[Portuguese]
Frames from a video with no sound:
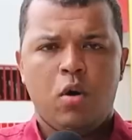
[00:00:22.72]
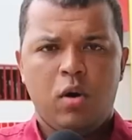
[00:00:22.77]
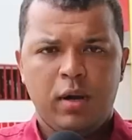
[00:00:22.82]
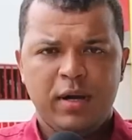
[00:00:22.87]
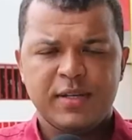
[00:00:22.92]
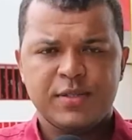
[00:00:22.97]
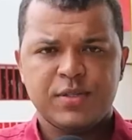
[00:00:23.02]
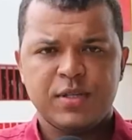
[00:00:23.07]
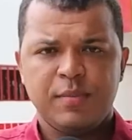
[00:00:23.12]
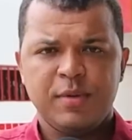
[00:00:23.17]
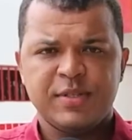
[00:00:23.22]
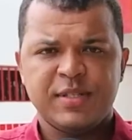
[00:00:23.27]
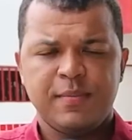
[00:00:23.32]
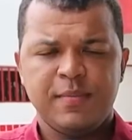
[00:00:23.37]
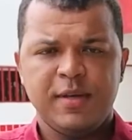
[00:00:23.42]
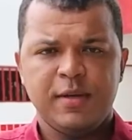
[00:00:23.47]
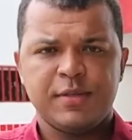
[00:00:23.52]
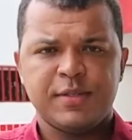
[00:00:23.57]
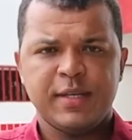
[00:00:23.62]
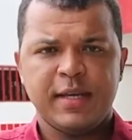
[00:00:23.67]
Olha só, meus
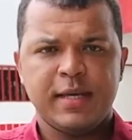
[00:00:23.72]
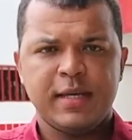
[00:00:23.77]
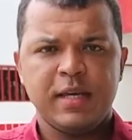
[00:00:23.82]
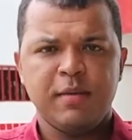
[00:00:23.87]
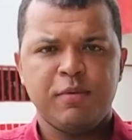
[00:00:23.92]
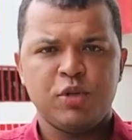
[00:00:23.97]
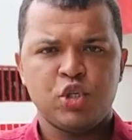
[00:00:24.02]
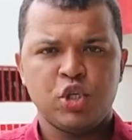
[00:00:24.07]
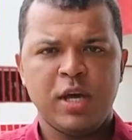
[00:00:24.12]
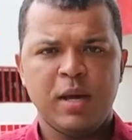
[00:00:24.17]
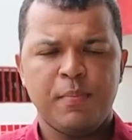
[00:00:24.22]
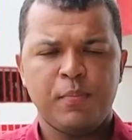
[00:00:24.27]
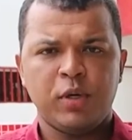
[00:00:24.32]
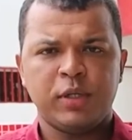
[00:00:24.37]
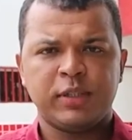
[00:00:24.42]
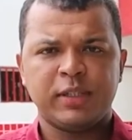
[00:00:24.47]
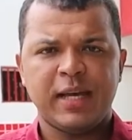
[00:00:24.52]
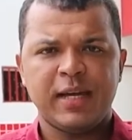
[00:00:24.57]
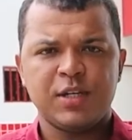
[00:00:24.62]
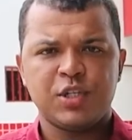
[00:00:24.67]
amigos, a equipe de
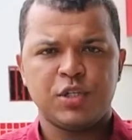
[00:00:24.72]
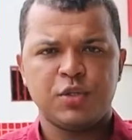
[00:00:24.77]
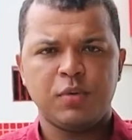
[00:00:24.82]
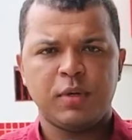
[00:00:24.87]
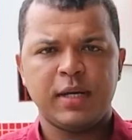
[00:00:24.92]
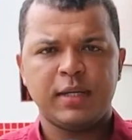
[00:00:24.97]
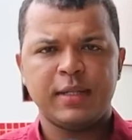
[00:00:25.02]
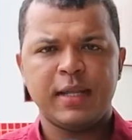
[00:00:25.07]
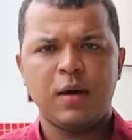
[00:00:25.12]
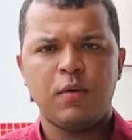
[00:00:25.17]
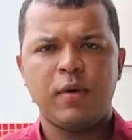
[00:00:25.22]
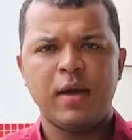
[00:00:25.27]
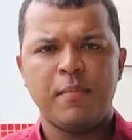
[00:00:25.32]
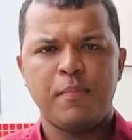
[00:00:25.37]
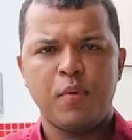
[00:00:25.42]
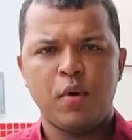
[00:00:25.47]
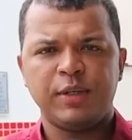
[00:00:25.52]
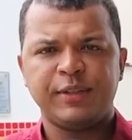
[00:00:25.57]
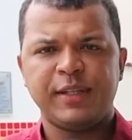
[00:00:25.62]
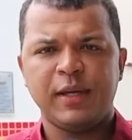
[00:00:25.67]
reportagem do canal
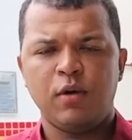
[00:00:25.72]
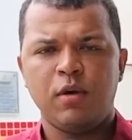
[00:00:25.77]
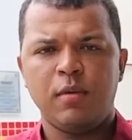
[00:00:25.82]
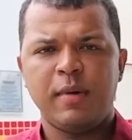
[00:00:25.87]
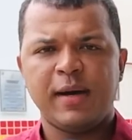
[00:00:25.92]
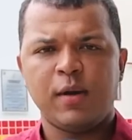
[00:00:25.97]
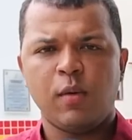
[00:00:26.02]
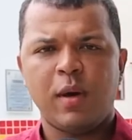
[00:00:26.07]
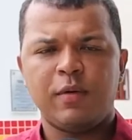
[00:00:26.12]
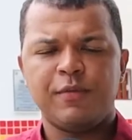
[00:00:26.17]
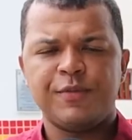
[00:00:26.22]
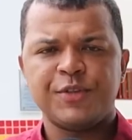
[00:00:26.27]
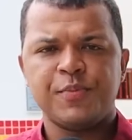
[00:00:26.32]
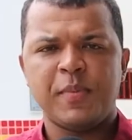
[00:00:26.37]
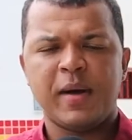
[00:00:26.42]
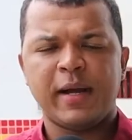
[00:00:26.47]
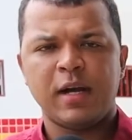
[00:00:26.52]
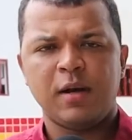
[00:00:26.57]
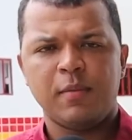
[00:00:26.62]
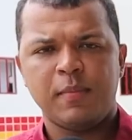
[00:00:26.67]
Repórter Romário Alves
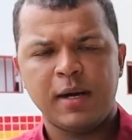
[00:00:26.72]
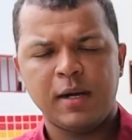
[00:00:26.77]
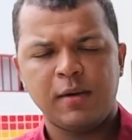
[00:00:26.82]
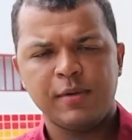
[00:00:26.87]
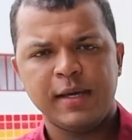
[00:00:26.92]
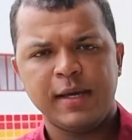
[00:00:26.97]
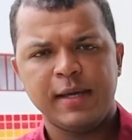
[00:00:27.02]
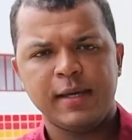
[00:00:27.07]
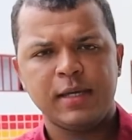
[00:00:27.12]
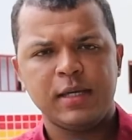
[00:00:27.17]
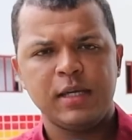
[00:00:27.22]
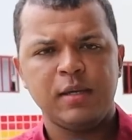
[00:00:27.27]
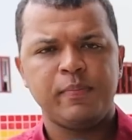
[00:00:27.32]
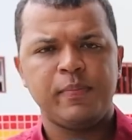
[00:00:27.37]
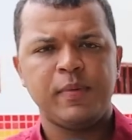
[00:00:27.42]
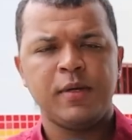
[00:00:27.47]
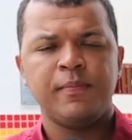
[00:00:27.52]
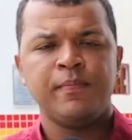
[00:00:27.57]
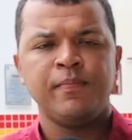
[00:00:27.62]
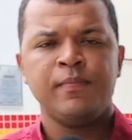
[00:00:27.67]
Bacabal e a
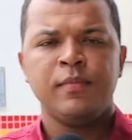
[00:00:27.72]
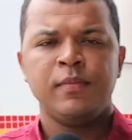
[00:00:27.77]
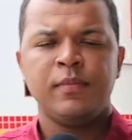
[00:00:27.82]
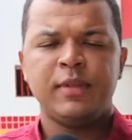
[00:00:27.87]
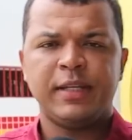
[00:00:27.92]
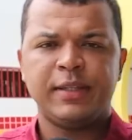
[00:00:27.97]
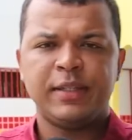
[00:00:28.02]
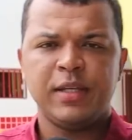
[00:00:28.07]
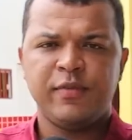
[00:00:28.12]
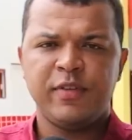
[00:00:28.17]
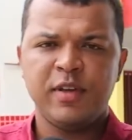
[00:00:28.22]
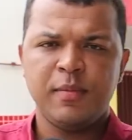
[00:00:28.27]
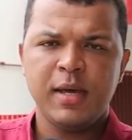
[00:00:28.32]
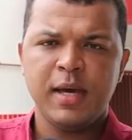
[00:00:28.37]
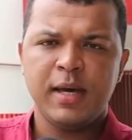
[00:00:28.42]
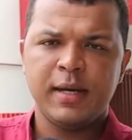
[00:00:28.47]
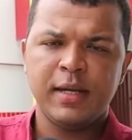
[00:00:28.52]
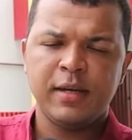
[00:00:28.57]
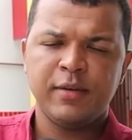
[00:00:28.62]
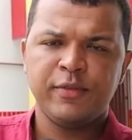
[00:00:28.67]
equipe da TV
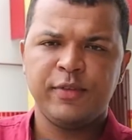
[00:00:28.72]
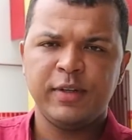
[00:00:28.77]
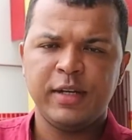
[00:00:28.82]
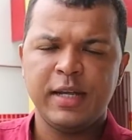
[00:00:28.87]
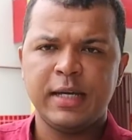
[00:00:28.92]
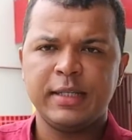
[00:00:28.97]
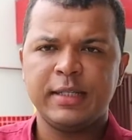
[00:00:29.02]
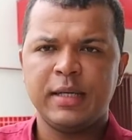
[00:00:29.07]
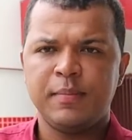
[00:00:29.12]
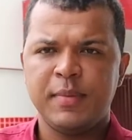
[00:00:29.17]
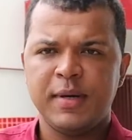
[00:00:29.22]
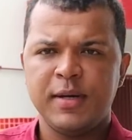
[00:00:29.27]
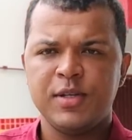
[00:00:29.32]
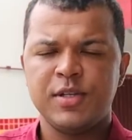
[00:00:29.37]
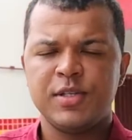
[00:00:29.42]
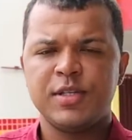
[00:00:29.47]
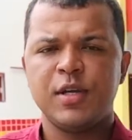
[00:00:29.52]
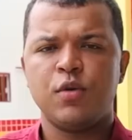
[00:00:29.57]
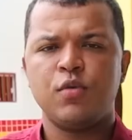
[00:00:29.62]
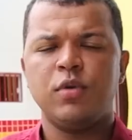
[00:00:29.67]
Mearinha afiliada à Band
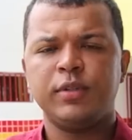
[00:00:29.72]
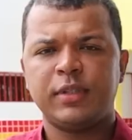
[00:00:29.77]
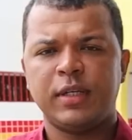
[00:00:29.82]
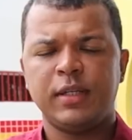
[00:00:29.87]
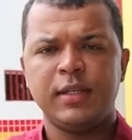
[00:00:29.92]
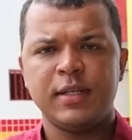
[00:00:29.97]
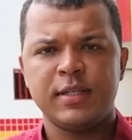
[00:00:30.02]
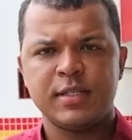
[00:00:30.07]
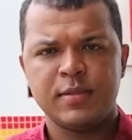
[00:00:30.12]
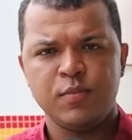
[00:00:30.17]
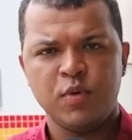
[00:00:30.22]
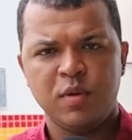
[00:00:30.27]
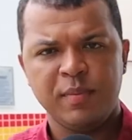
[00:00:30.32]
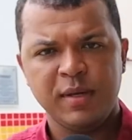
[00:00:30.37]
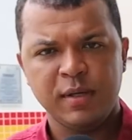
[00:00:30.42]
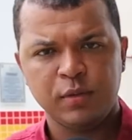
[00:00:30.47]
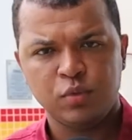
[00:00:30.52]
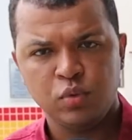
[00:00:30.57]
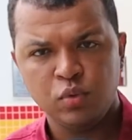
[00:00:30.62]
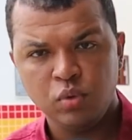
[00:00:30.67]
se encontra nesse
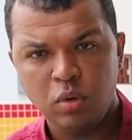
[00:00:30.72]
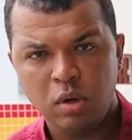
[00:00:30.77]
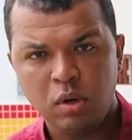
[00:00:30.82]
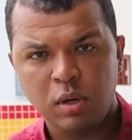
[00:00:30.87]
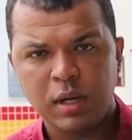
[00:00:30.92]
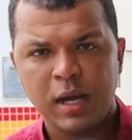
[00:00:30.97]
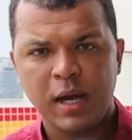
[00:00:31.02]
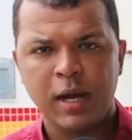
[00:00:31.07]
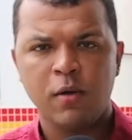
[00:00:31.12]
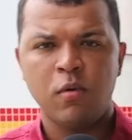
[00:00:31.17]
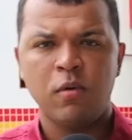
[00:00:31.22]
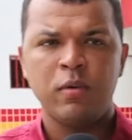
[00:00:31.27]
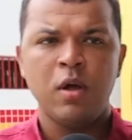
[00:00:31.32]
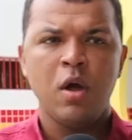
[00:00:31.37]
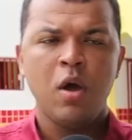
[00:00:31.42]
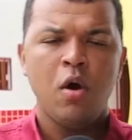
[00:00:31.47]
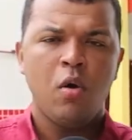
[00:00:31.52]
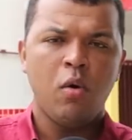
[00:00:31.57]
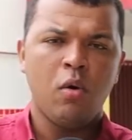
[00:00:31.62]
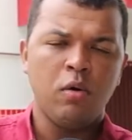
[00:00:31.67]
momento no local
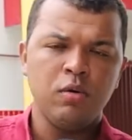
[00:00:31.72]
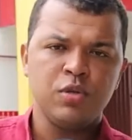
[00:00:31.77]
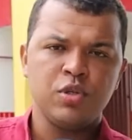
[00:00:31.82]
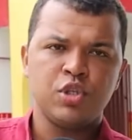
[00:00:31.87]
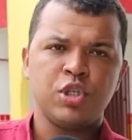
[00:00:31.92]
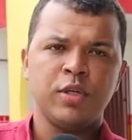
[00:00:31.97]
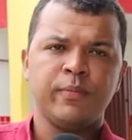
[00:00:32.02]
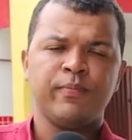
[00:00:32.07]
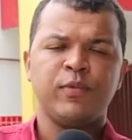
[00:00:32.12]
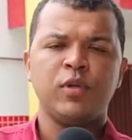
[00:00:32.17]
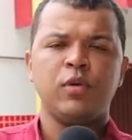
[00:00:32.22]
onde